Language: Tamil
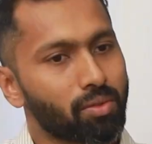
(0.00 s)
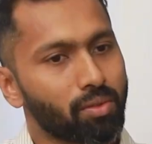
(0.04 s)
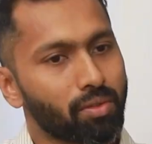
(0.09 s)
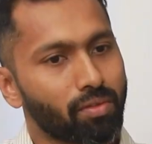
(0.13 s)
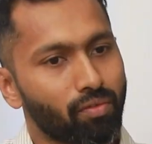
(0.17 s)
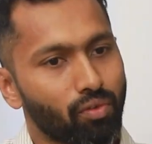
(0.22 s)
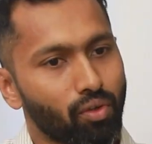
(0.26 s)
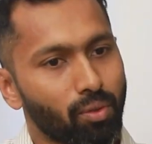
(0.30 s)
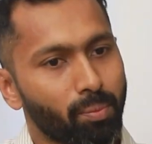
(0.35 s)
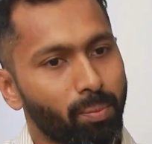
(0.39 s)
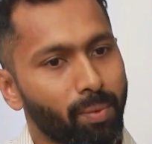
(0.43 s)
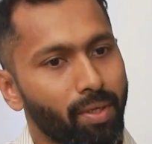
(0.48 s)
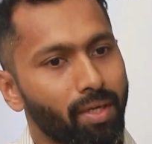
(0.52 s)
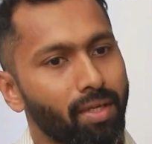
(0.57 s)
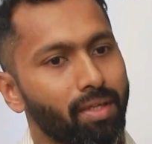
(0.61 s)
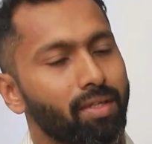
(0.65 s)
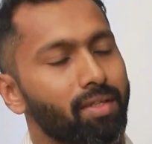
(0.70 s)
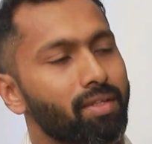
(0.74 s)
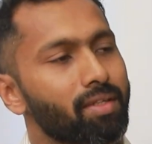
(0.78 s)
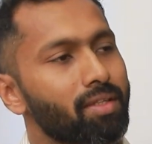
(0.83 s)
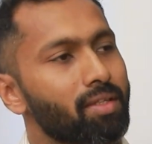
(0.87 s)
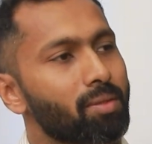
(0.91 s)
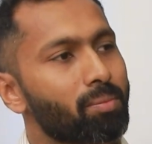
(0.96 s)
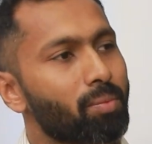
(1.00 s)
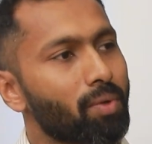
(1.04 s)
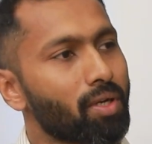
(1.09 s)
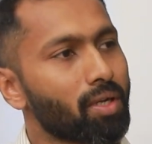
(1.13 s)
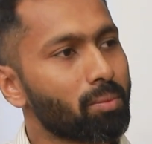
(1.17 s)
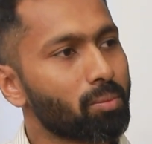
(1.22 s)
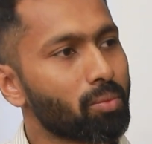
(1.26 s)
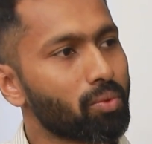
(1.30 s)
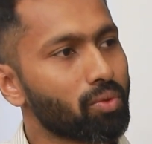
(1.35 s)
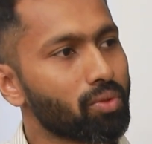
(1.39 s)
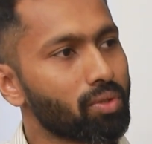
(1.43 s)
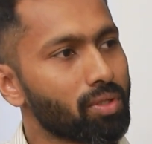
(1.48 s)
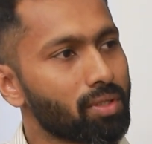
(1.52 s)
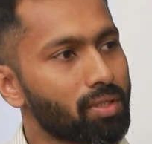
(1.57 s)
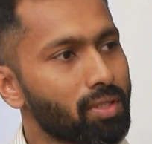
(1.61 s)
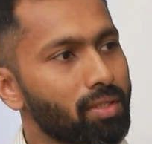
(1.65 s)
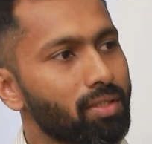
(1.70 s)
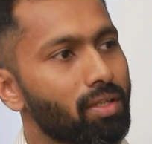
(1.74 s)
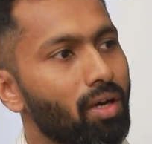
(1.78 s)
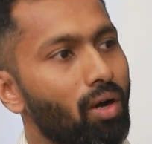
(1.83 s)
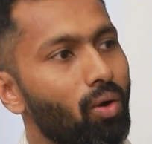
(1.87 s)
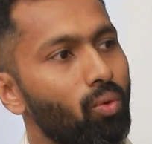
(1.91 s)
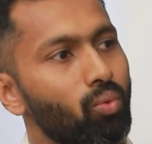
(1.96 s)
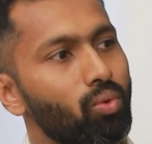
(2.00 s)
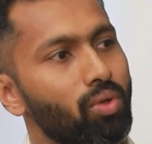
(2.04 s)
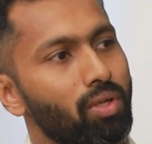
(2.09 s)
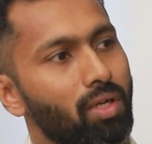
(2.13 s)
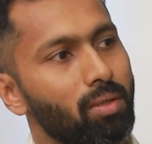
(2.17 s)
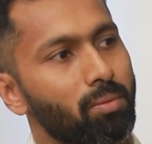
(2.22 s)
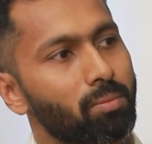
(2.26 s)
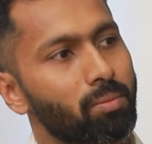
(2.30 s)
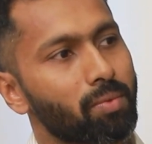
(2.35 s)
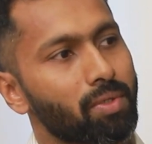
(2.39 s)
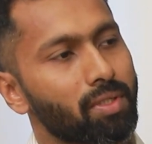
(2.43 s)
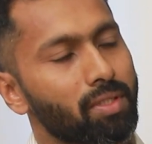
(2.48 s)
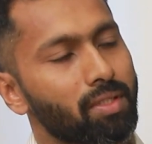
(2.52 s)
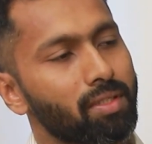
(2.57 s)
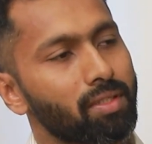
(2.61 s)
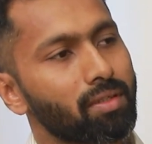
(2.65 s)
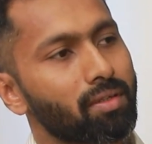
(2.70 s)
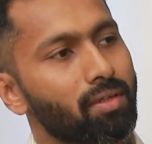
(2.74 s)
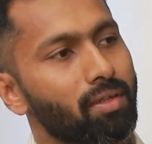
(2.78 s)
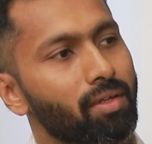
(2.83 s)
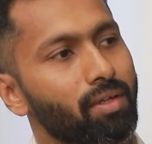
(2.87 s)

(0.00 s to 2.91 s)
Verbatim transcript: ஸோ இவ்வளோ பேர் இருந்து பண்ணும்போது தான் அந்த அவுட்கம் வந்து